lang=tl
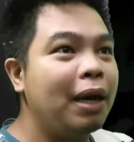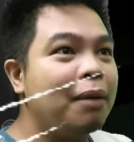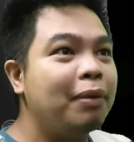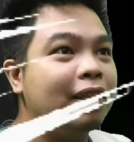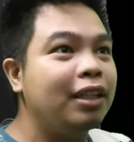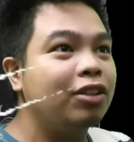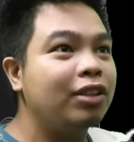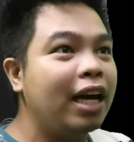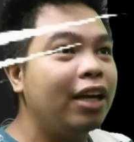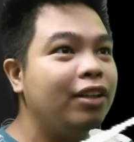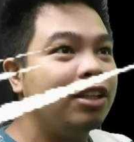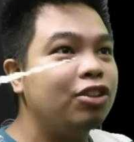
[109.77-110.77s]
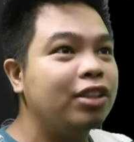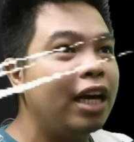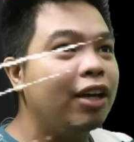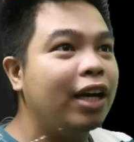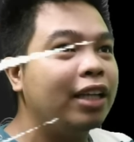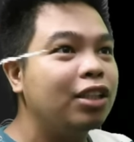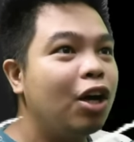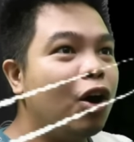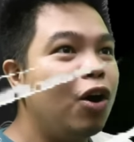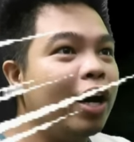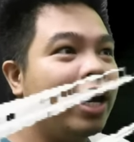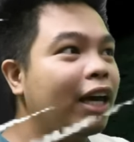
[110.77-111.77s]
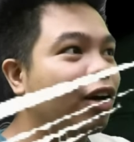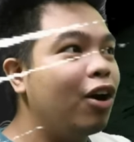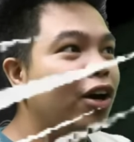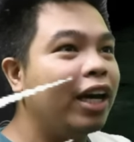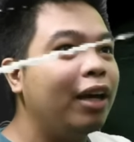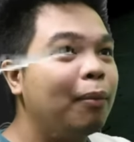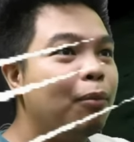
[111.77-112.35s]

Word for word: baby, dito tayo, dito tayo guys Okay, okay,